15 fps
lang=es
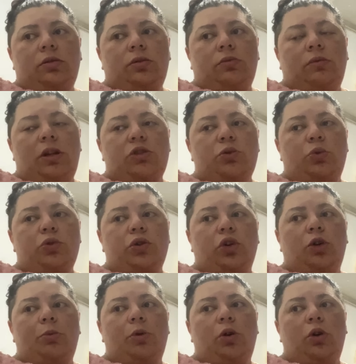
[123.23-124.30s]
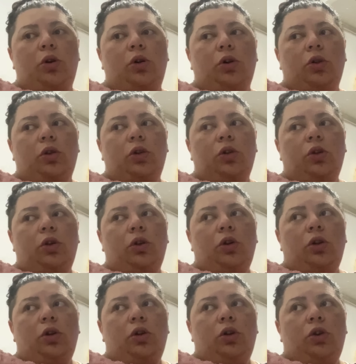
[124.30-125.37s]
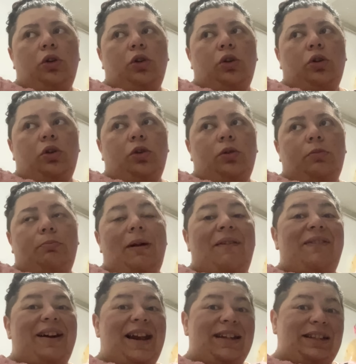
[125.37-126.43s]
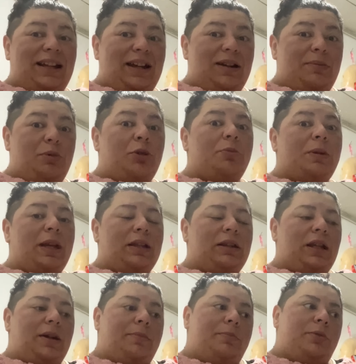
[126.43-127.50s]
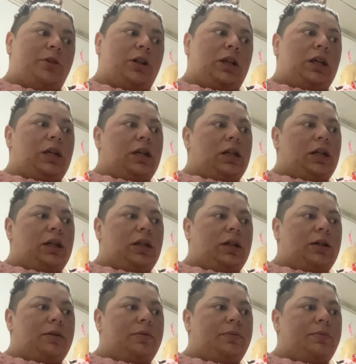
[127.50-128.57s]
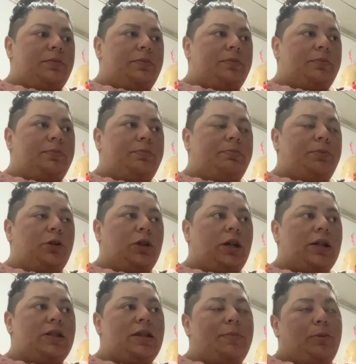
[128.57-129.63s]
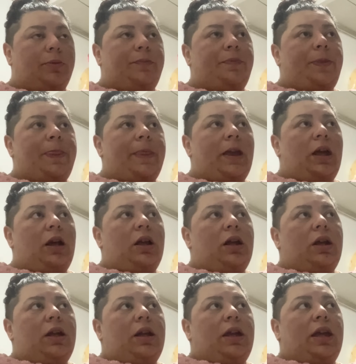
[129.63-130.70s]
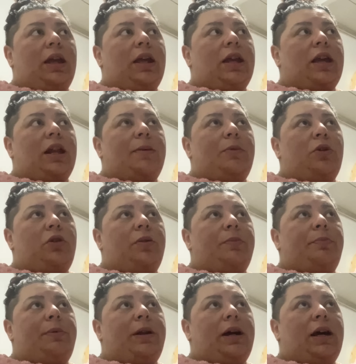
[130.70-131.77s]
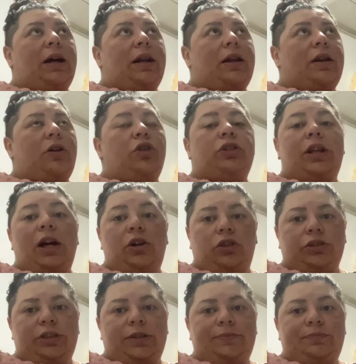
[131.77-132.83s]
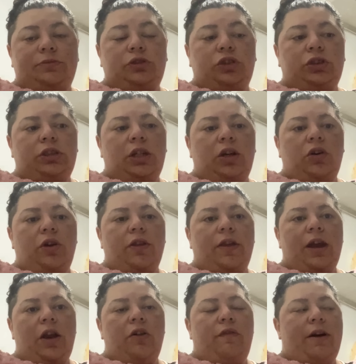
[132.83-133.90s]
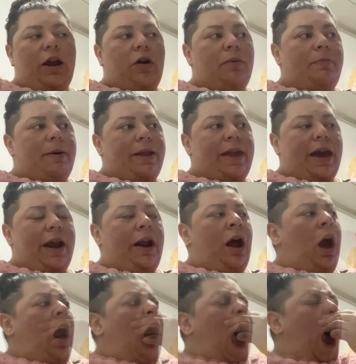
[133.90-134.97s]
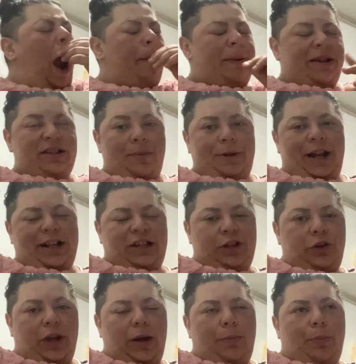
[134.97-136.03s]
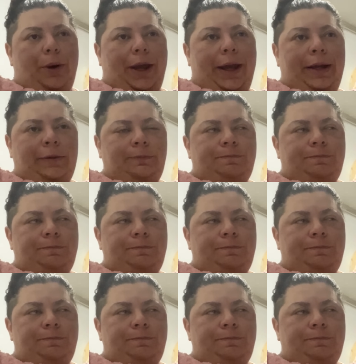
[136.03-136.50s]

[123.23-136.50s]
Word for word: una solución como más barata, por mientras, porque porque sí. Y queremos comprar otras cosas. Entonces, hoy día nos van a acompañar. Pensamos ir al centro Quilpue,